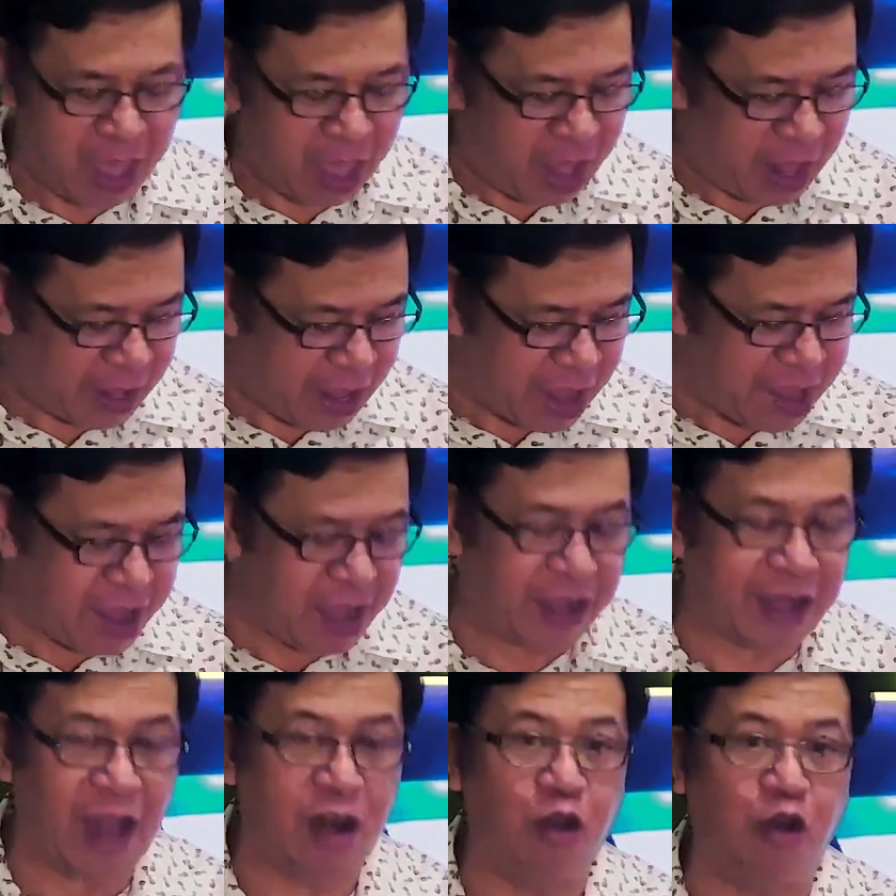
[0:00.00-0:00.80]
ang
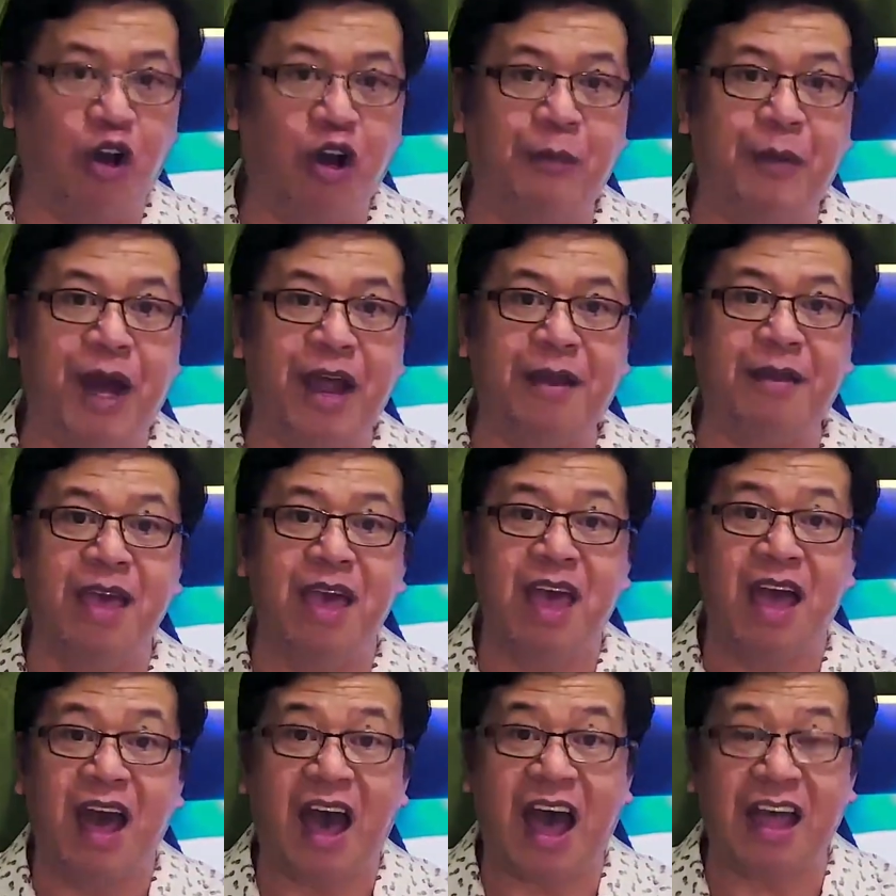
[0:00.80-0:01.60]
kanyang kalooban
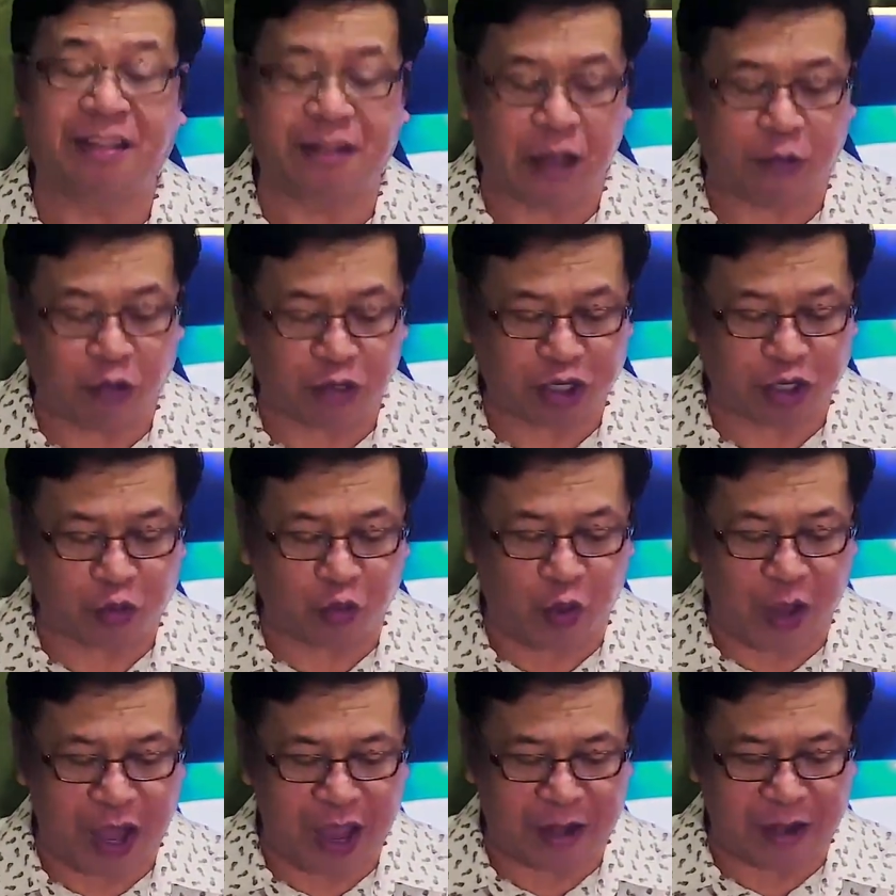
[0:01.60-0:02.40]
at
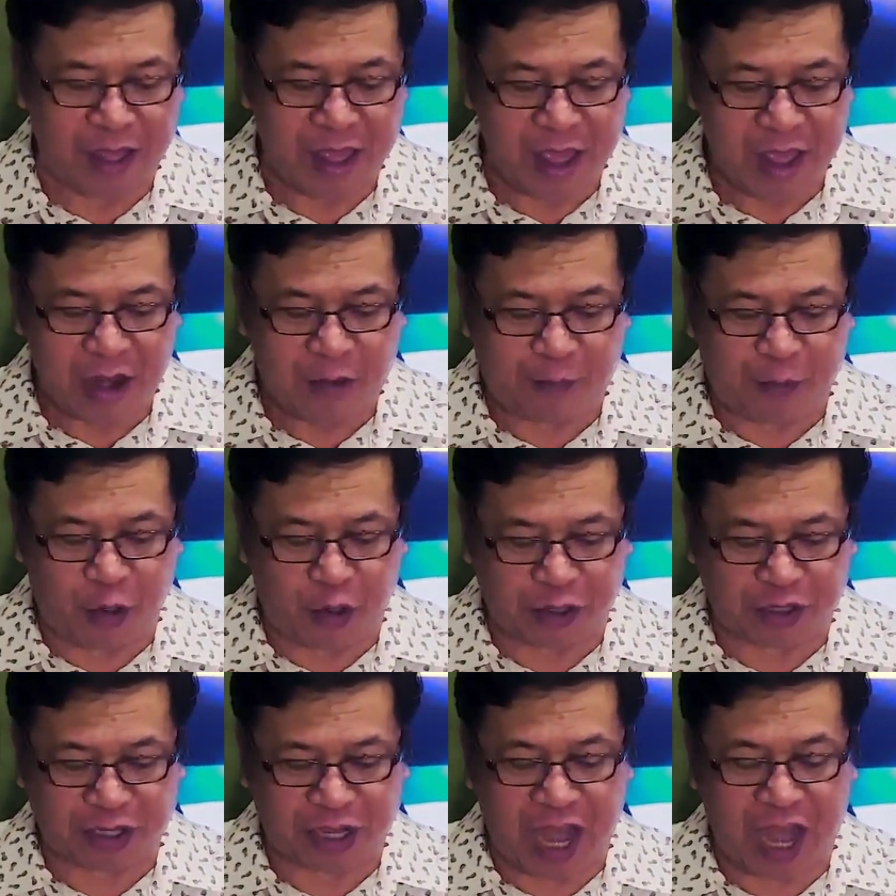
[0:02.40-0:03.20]
kagustuhan
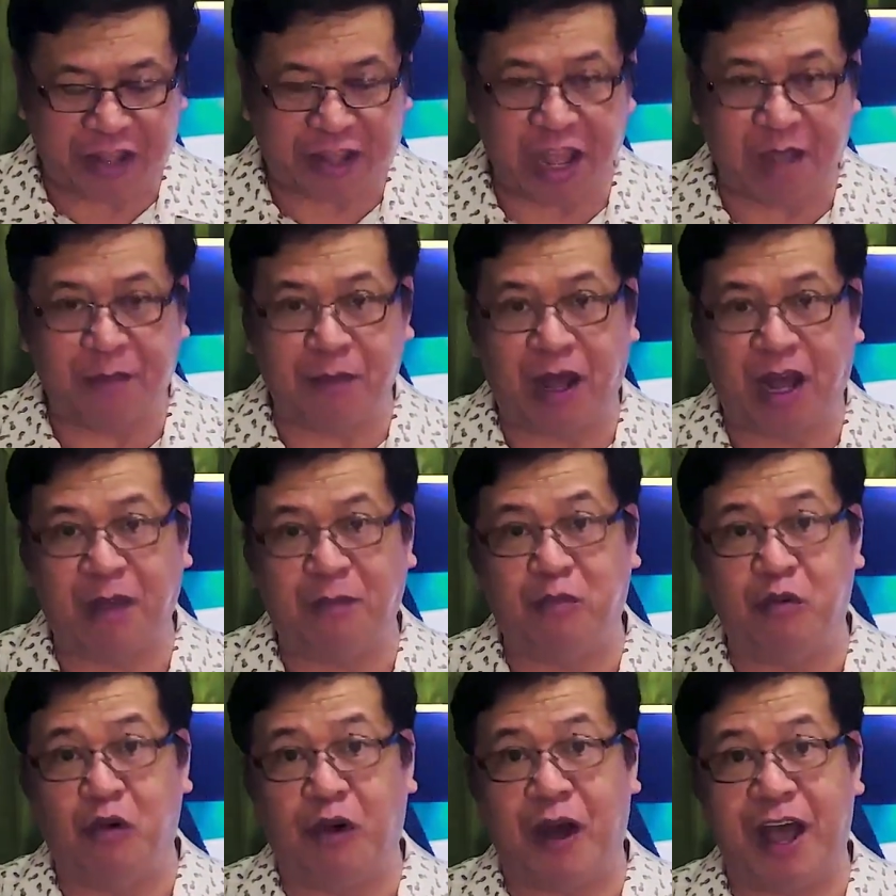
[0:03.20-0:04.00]
po sa ating mga
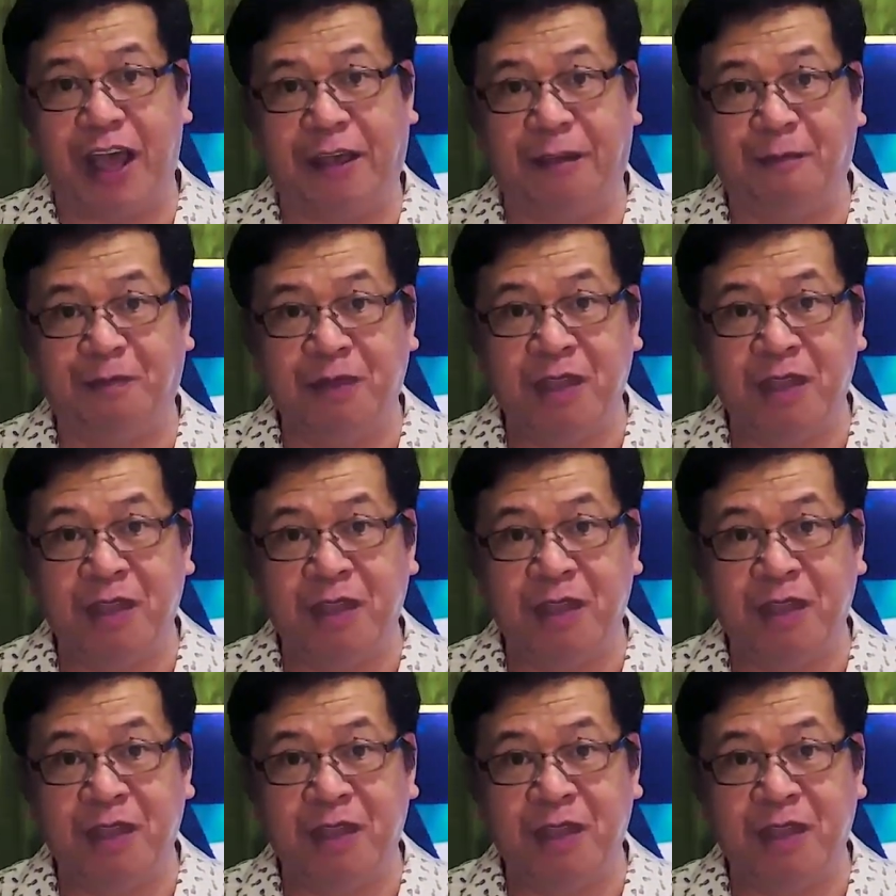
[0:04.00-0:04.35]
buhay.